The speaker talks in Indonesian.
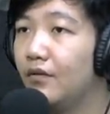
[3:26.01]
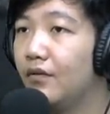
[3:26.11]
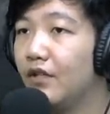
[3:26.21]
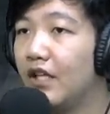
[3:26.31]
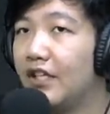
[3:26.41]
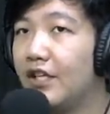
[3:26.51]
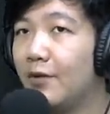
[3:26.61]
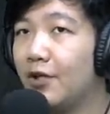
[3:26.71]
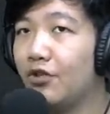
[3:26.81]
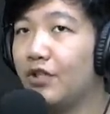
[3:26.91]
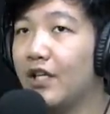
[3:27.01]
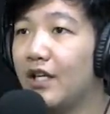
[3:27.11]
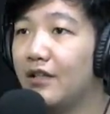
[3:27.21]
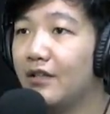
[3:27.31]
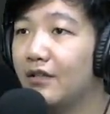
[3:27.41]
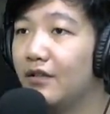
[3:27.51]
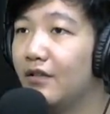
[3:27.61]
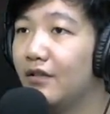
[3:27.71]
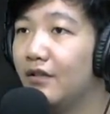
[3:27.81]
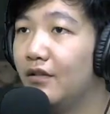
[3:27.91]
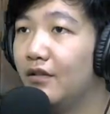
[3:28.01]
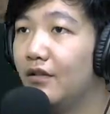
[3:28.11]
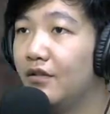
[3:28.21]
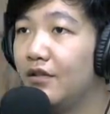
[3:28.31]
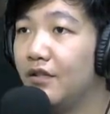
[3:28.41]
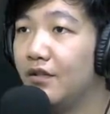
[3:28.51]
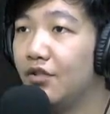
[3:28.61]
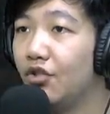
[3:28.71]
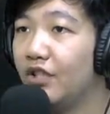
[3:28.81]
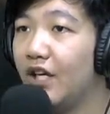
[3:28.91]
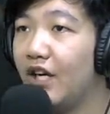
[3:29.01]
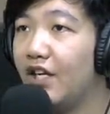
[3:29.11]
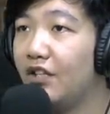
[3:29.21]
Ganti aja pakai shotgun lah Shotgun ini itu